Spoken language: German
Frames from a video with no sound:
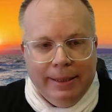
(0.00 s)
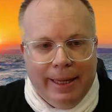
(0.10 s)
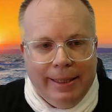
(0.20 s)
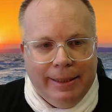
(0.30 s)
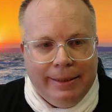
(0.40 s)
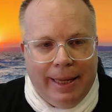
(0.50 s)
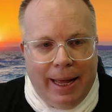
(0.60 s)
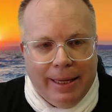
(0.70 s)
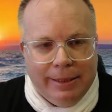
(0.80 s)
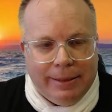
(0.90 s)
denn
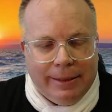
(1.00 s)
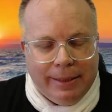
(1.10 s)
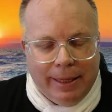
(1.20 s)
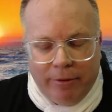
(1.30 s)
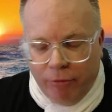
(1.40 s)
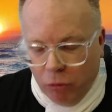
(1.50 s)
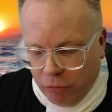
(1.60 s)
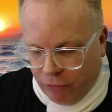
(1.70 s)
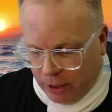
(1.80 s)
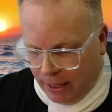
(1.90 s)
da ist der
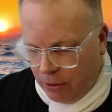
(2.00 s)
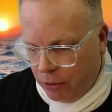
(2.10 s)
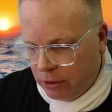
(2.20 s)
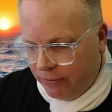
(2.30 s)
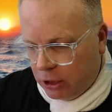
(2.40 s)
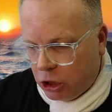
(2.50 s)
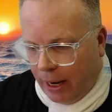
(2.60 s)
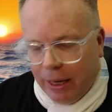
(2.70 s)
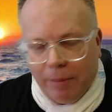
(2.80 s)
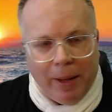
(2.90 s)
Flugverkehr heute wieder
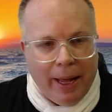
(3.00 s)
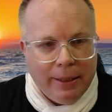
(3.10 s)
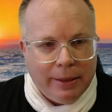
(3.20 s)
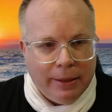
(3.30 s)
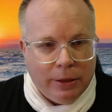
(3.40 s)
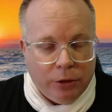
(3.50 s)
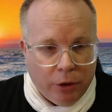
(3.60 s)
stark beeinträchtigt.